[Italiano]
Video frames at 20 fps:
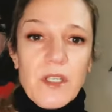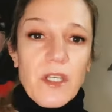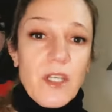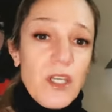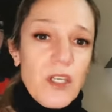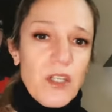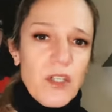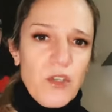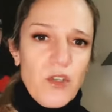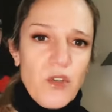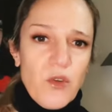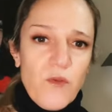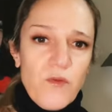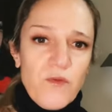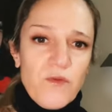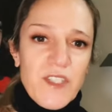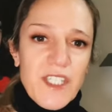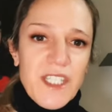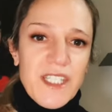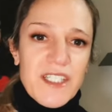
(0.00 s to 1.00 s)
non
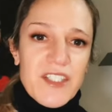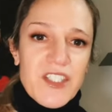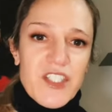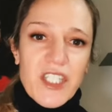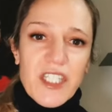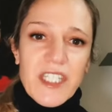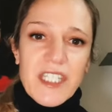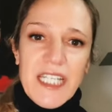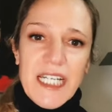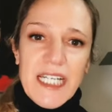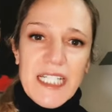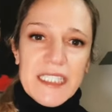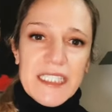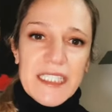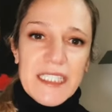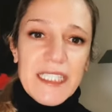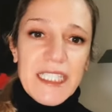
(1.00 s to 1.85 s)
viene accettata né